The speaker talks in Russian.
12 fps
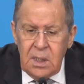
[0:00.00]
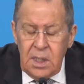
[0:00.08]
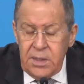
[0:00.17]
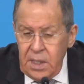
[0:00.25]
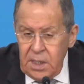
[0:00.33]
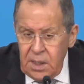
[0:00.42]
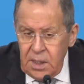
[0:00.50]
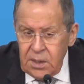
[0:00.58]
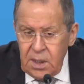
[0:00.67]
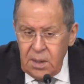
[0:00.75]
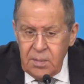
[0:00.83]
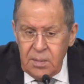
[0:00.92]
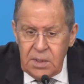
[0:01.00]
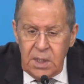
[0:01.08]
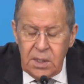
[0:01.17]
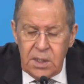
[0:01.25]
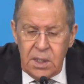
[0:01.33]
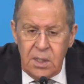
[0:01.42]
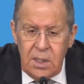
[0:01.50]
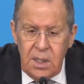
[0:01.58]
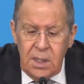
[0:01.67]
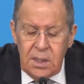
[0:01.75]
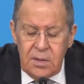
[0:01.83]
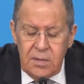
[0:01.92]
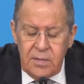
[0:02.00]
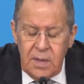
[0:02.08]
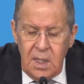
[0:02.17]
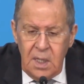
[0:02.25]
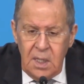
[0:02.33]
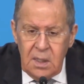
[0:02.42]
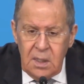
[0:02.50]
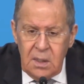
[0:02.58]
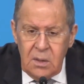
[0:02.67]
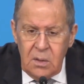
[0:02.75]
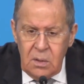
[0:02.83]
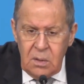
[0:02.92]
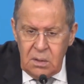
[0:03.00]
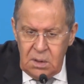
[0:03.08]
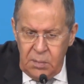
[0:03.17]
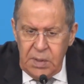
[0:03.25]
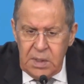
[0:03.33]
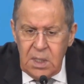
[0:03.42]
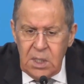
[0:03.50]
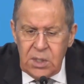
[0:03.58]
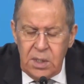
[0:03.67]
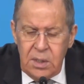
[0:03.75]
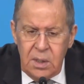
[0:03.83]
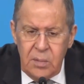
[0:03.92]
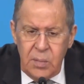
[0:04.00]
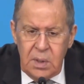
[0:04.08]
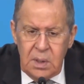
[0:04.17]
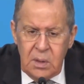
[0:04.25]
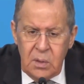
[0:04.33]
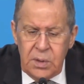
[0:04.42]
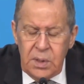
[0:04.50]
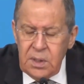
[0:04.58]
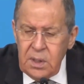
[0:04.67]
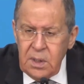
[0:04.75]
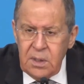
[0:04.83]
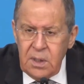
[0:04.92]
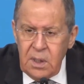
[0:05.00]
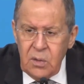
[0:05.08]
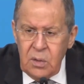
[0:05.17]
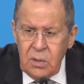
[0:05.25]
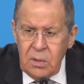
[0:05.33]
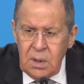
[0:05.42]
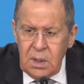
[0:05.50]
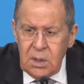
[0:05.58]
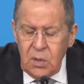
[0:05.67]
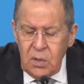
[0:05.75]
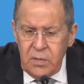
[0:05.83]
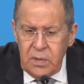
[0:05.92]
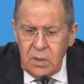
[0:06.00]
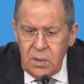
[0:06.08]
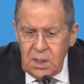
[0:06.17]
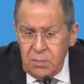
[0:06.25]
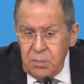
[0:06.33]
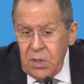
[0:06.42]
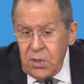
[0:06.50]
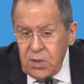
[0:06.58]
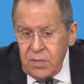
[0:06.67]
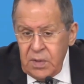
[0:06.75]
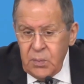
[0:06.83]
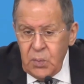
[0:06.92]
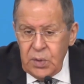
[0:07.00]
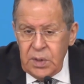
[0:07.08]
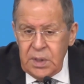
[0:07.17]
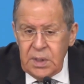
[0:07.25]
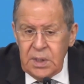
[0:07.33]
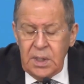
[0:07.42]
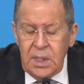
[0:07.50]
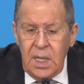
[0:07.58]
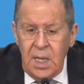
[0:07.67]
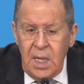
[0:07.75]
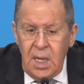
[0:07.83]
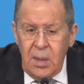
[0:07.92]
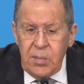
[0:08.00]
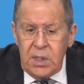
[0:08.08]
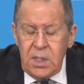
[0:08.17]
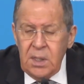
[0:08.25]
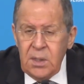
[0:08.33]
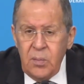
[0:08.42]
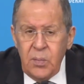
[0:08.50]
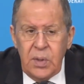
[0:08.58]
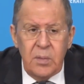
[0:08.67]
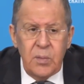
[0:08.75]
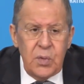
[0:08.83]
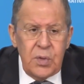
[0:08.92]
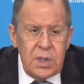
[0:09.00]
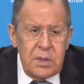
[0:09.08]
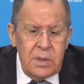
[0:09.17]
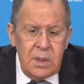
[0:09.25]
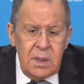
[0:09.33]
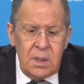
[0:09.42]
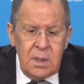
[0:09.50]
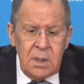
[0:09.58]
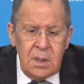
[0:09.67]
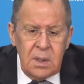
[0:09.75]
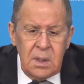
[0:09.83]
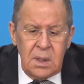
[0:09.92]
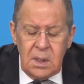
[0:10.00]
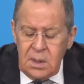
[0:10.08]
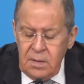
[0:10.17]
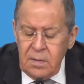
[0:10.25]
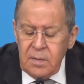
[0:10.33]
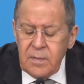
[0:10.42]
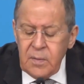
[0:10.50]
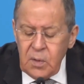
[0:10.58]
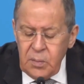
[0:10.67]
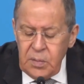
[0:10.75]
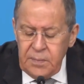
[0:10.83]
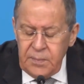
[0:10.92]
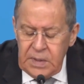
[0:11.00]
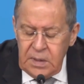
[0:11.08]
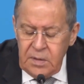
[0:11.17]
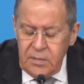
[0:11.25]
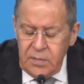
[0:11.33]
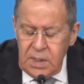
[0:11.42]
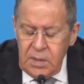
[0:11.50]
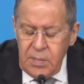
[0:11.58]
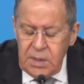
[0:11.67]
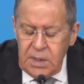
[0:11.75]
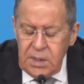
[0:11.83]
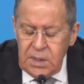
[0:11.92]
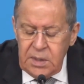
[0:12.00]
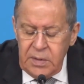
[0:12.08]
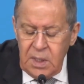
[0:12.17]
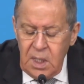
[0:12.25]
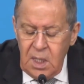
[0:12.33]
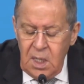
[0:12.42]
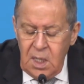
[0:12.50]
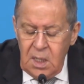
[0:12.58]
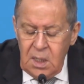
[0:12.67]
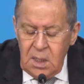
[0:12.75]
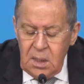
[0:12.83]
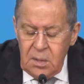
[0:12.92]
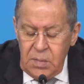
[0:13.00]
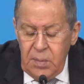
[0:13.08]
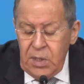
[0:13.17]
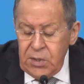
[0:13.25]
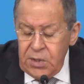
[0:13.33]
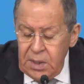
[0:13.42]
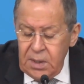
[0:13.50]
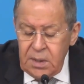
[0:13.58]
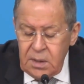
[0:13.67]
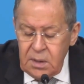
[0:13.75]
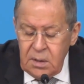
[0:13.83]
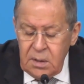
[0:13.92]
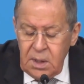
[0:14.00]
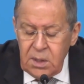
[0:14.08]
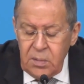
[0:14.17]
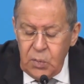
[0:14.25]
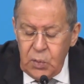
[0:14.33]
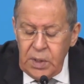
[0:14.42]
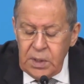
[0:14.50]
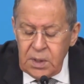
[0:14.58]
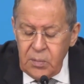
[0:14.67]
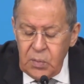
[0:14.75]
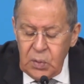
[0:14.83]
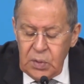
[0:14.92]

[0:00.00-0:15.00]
хотя есть там секция интересов, но дипотношения были грузинской стороной разорваны, у нас меньше возможностей объяснять им преимущества этой, этой, этой формы э, взаимодействия. Э, мы обращались к нашим турецким